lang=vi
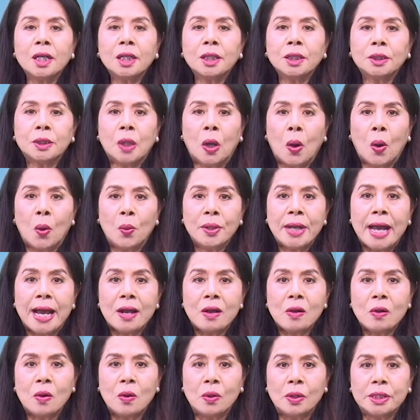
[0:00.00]
Tổ
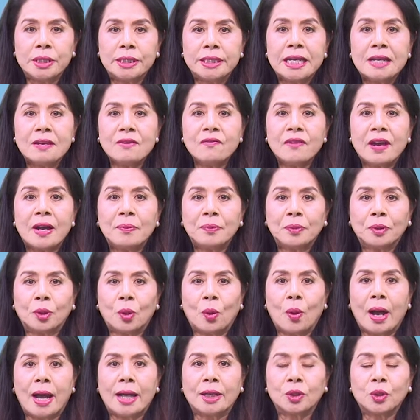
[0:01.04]
đang ngồi trên Pháp
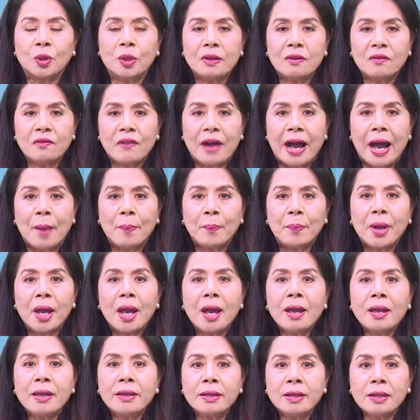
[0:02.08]
Tòa thuyết Pháp
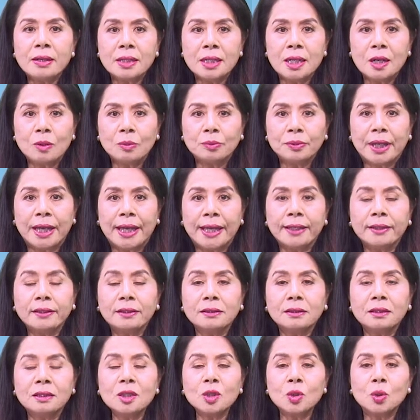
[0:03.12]
nhưng không thấy
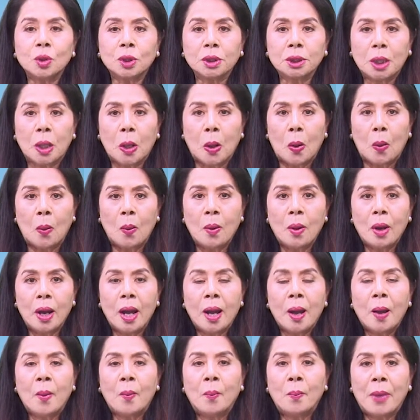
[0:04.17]
tướng của Tổ,
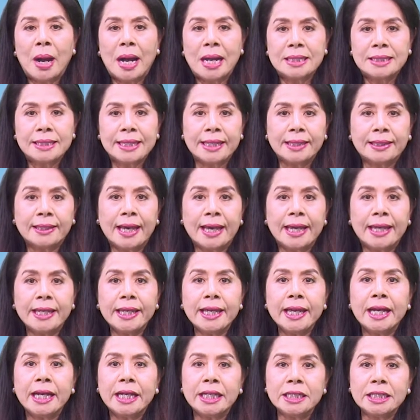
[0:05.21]
mà chỉ
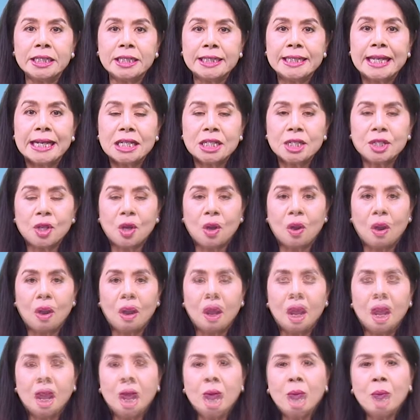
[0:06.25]
thấy hình trăng
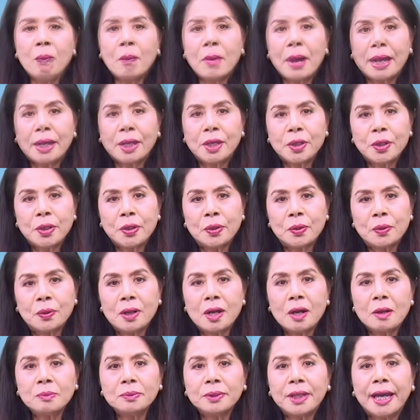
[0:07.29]
tròn, mặc dù
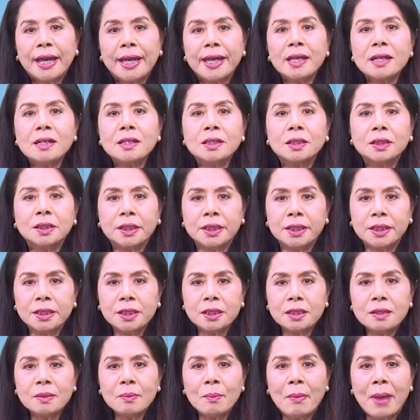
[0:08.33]
không thấy người
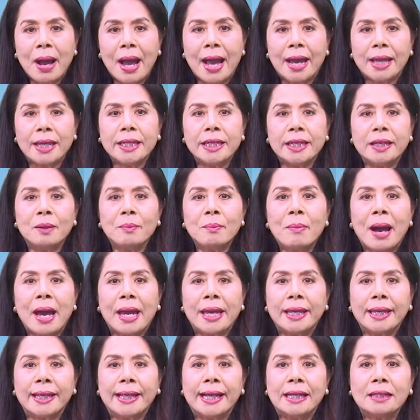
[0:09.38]
nhưng mà hiển
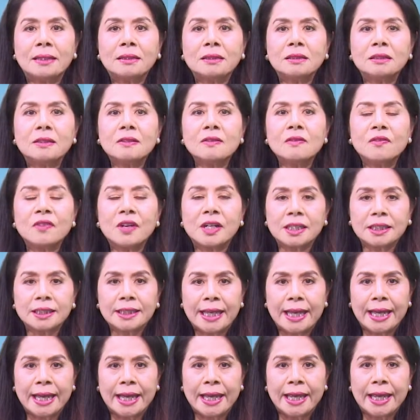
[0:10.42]
bày cái tướng Phật
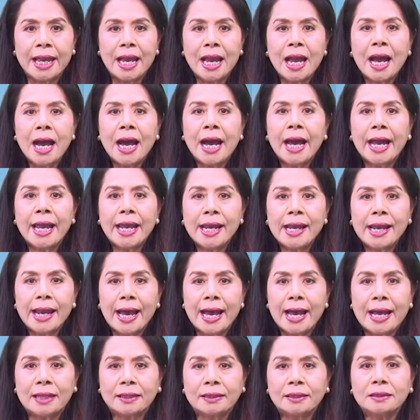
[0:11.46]
thể hay
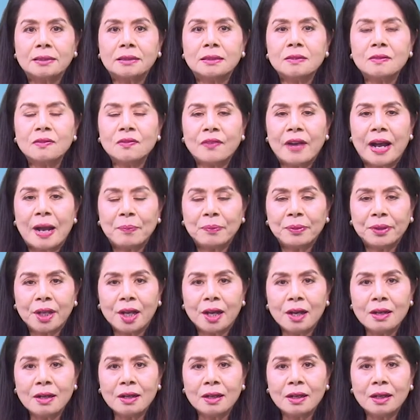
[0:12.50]
là tướng Pháp
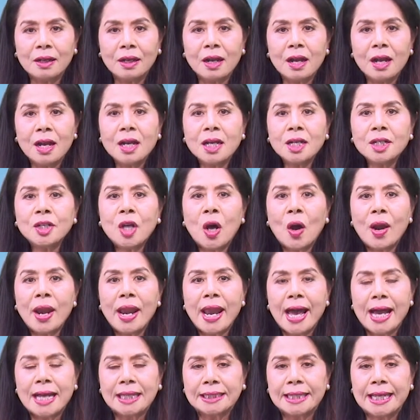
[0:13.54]
thân, đó
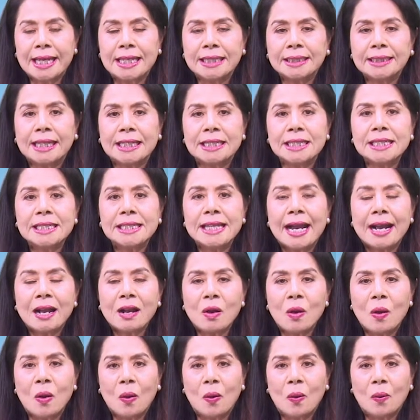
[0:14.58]
là thể tánh giác
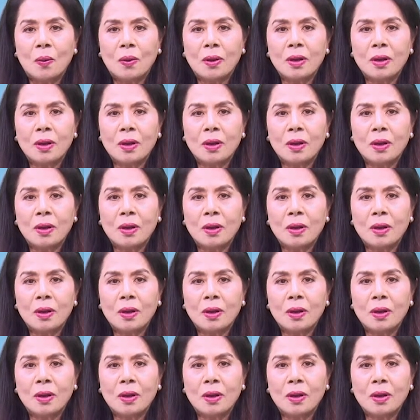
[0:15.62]
ngộ.